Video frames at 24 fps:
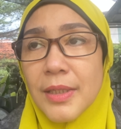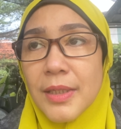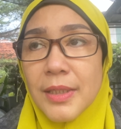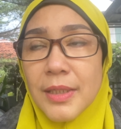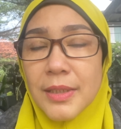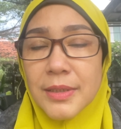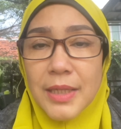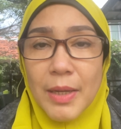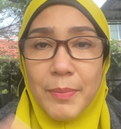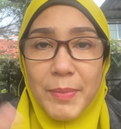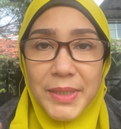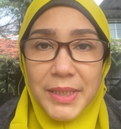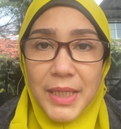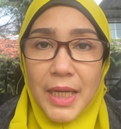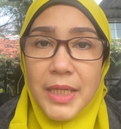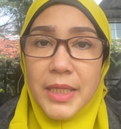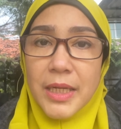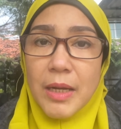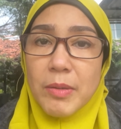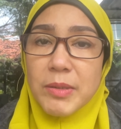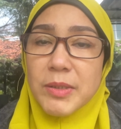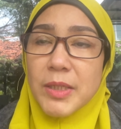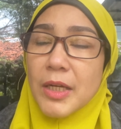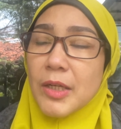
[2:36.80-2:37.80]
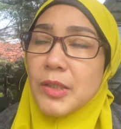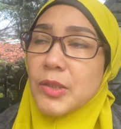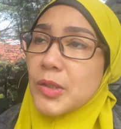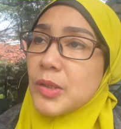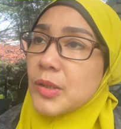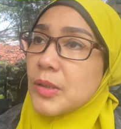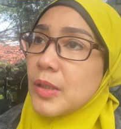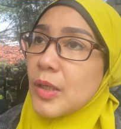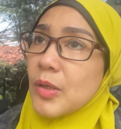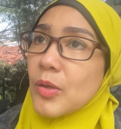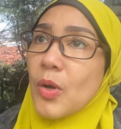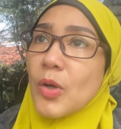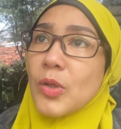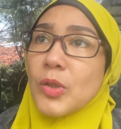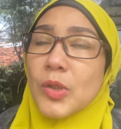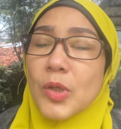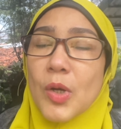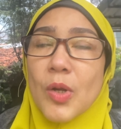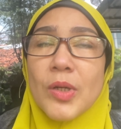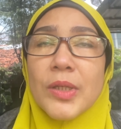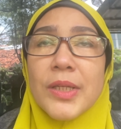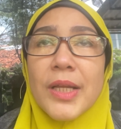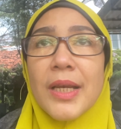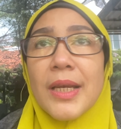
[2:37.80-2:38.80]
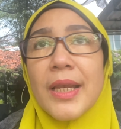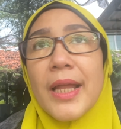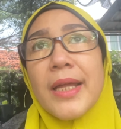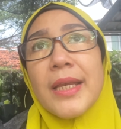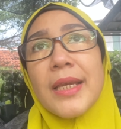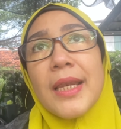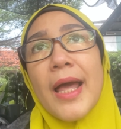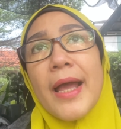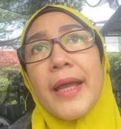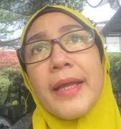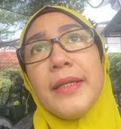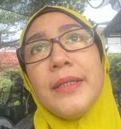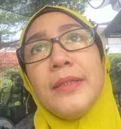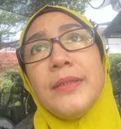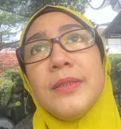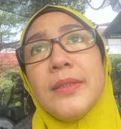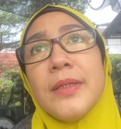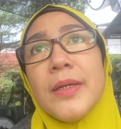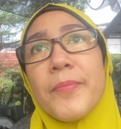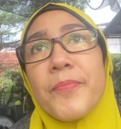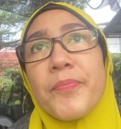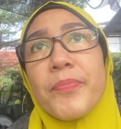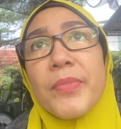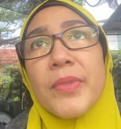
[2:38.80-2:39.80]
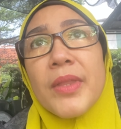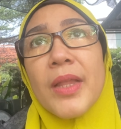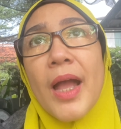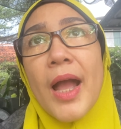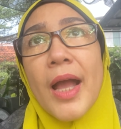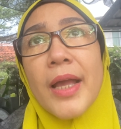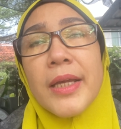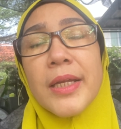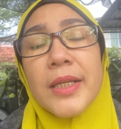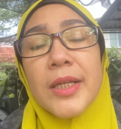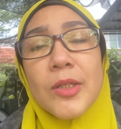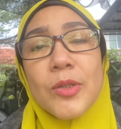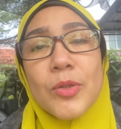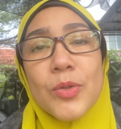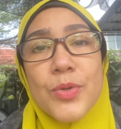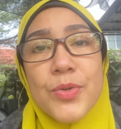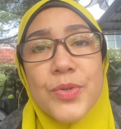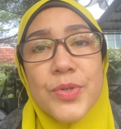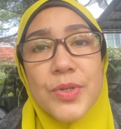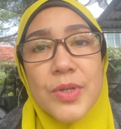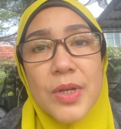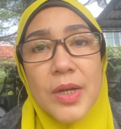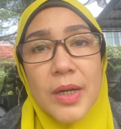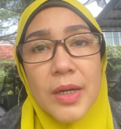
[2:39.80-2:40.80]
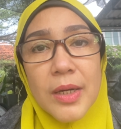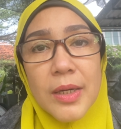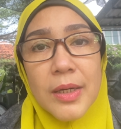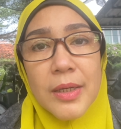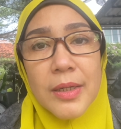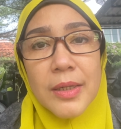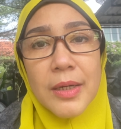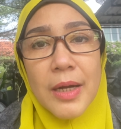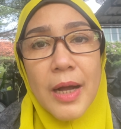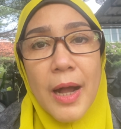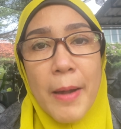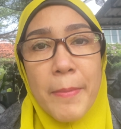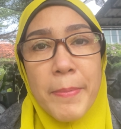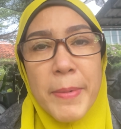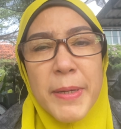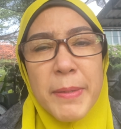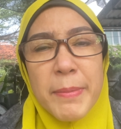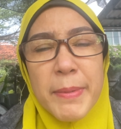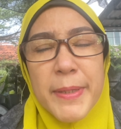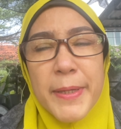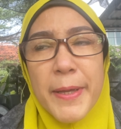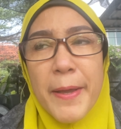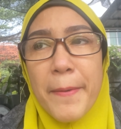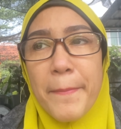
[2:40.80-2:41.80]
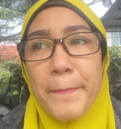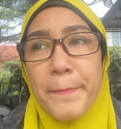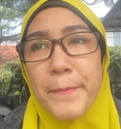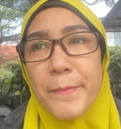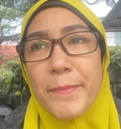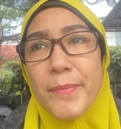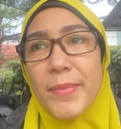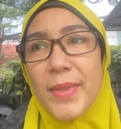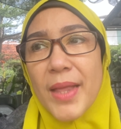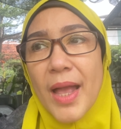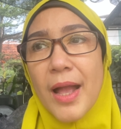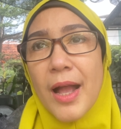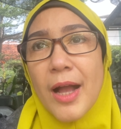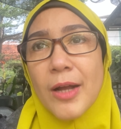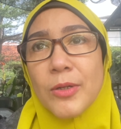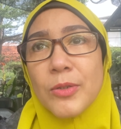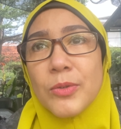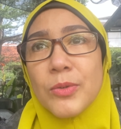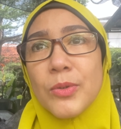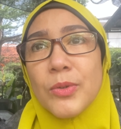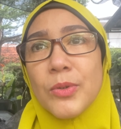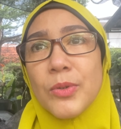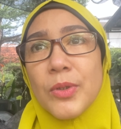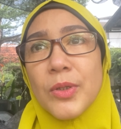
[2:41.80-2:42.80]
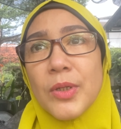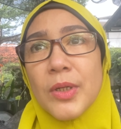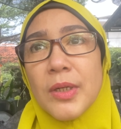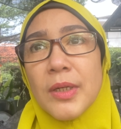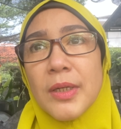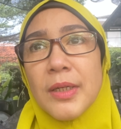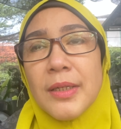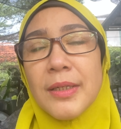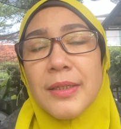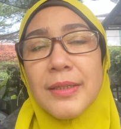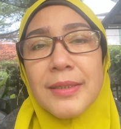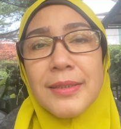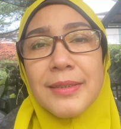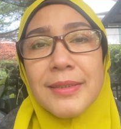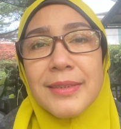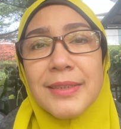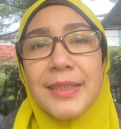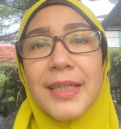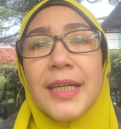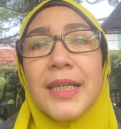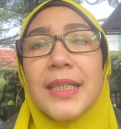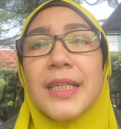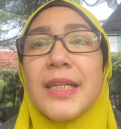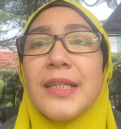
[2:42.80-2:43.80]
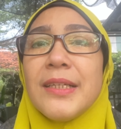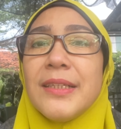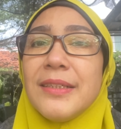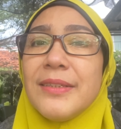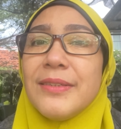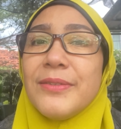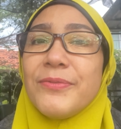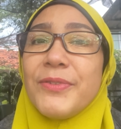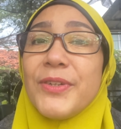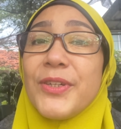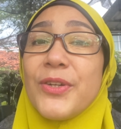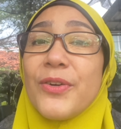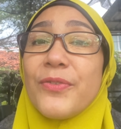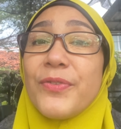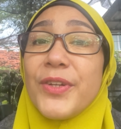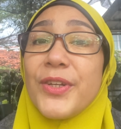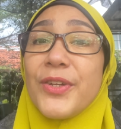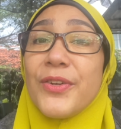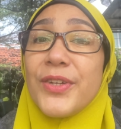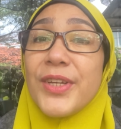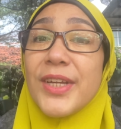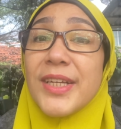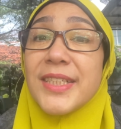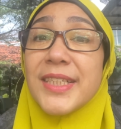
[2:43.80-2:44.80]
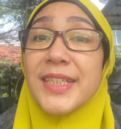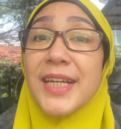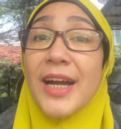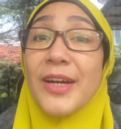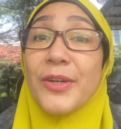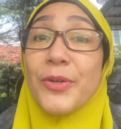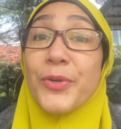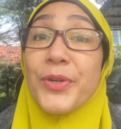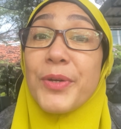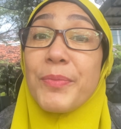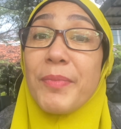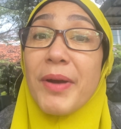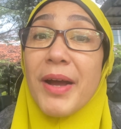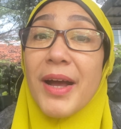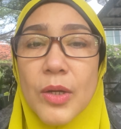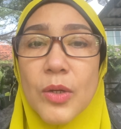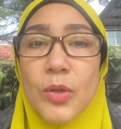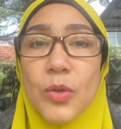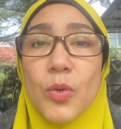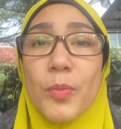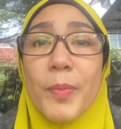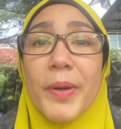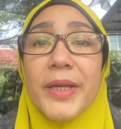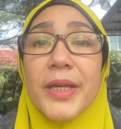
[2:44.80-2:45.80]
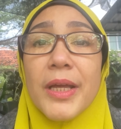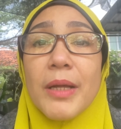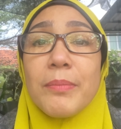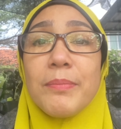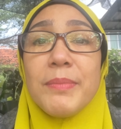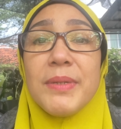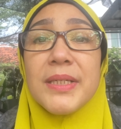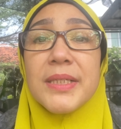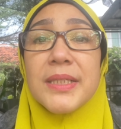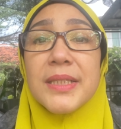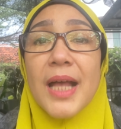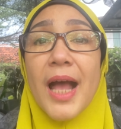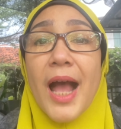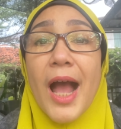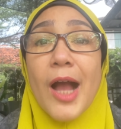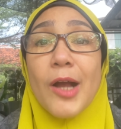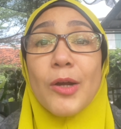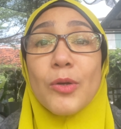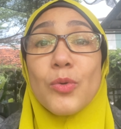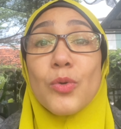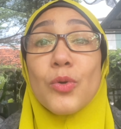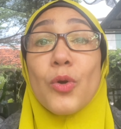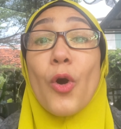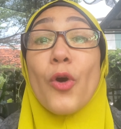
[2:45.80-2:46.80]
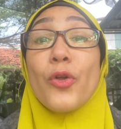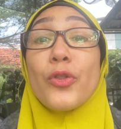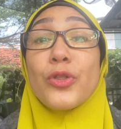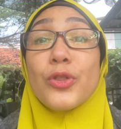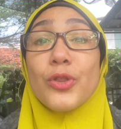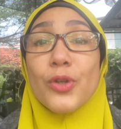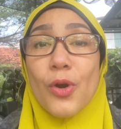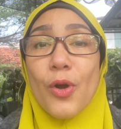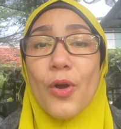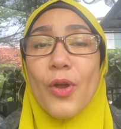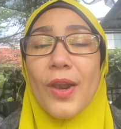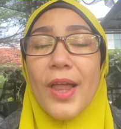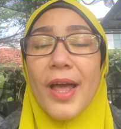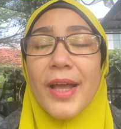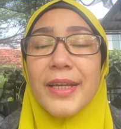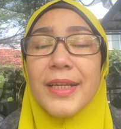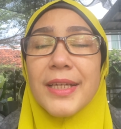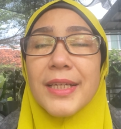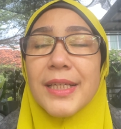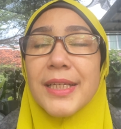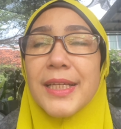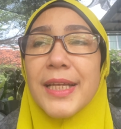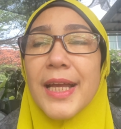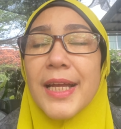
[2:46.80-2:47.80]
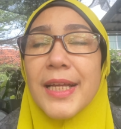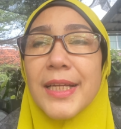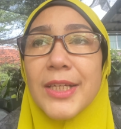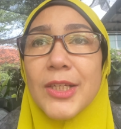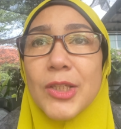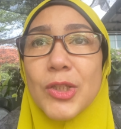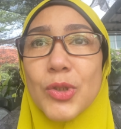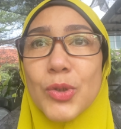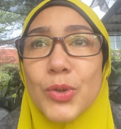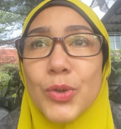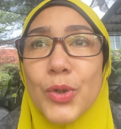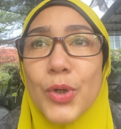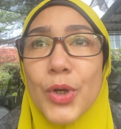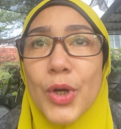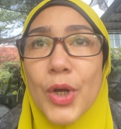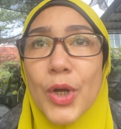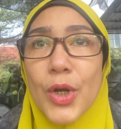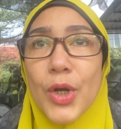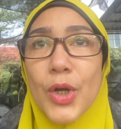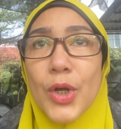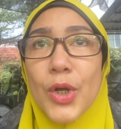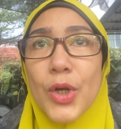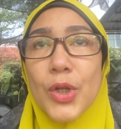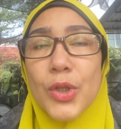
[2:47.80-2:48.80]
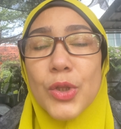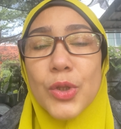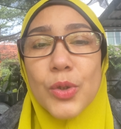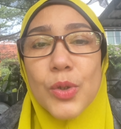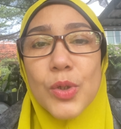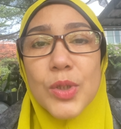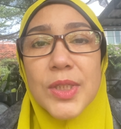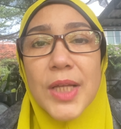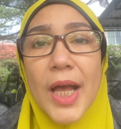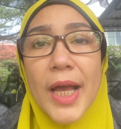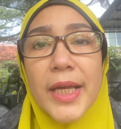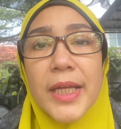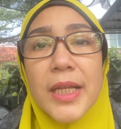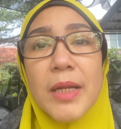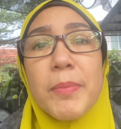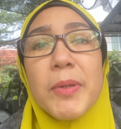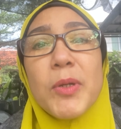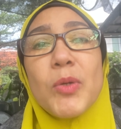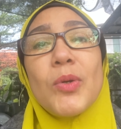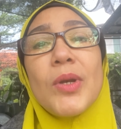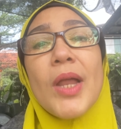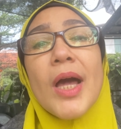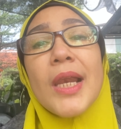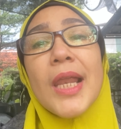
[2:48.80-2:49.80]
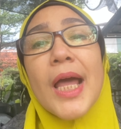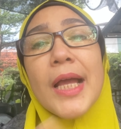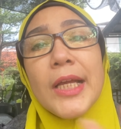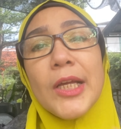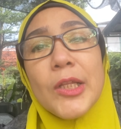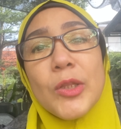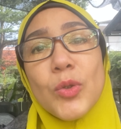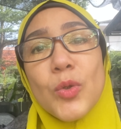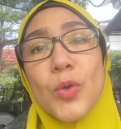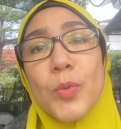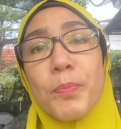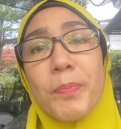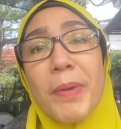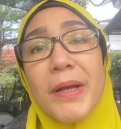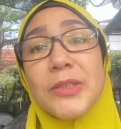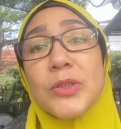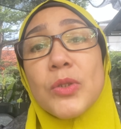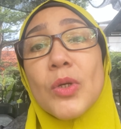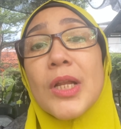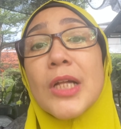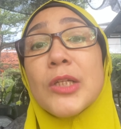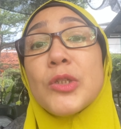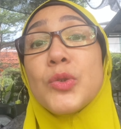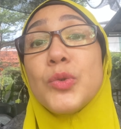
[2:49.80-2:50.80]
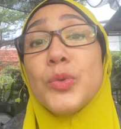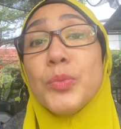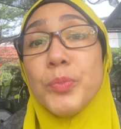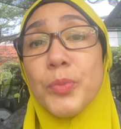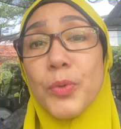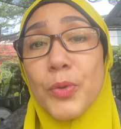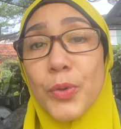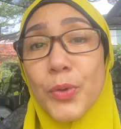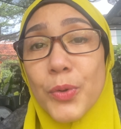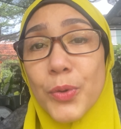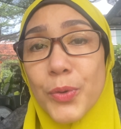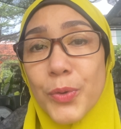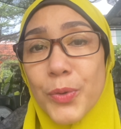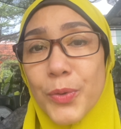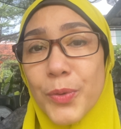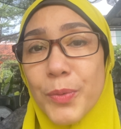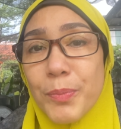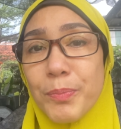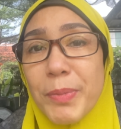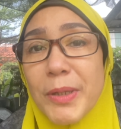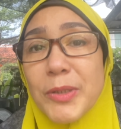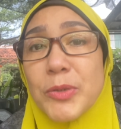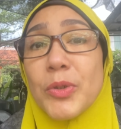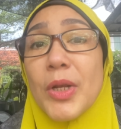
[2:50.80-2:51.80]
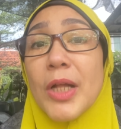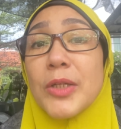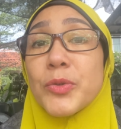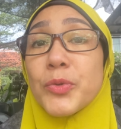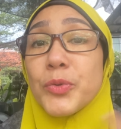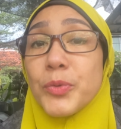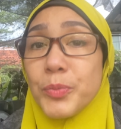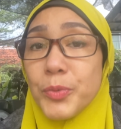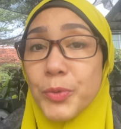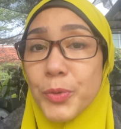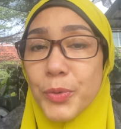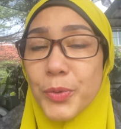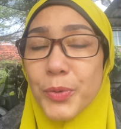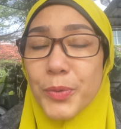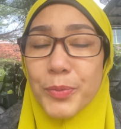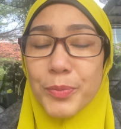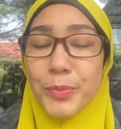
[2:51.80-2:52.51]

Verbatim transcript: sama sekali nggak bisa terkontrol dan lain-lain akhirnya terus uh, apa namanya aku dengerin video-videonya si Kang Rohima lumayan bisa aku kontrol akhirnya gitu terus akhirnya berulang lagi tuh pas sholat subuh pas sholat subuh